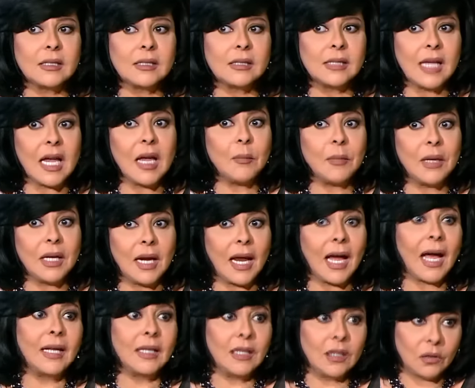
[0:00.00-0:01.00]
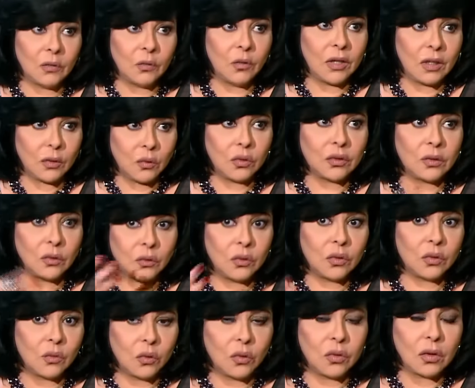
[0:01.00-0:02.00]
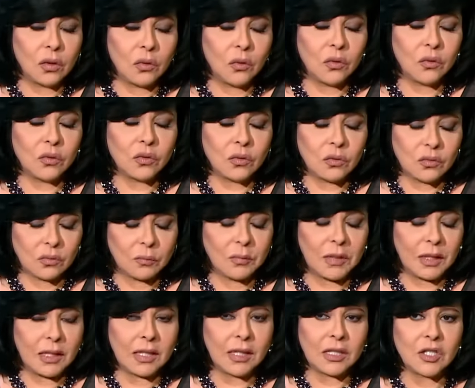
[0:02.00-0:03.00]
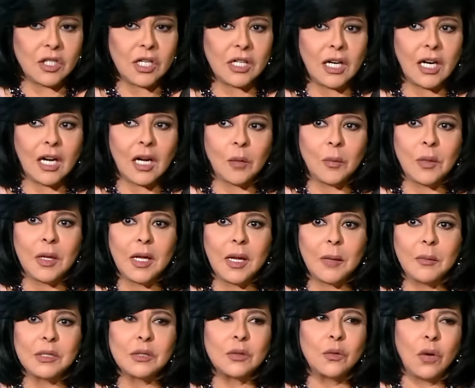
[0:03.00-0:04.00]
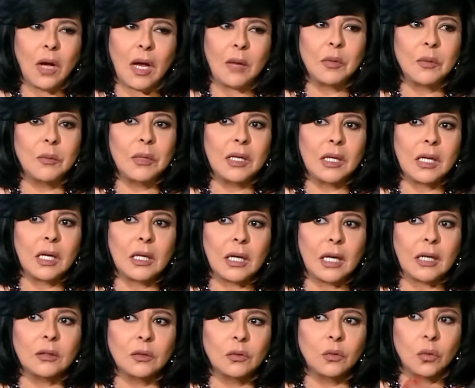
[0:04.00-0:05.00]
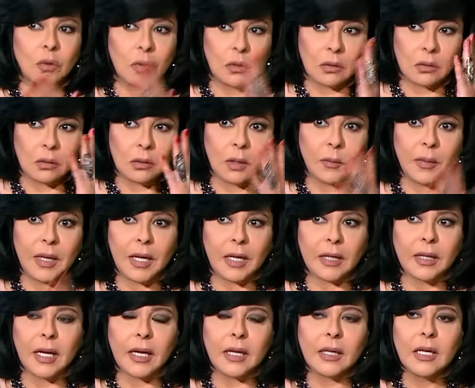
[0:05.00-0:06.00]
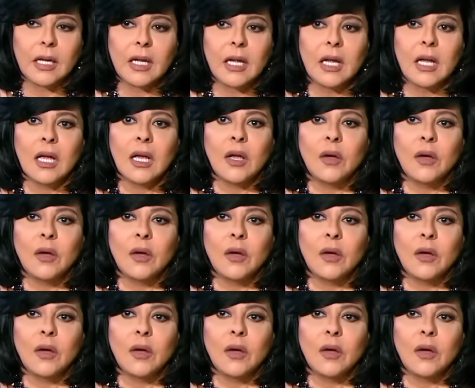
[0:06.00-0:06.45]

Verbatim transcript: سامي العدل و و و و الله يرحمه ملك الشركه العربيه آه. بس هو حبيبي اللي كان عنده الدماغ يعني مم.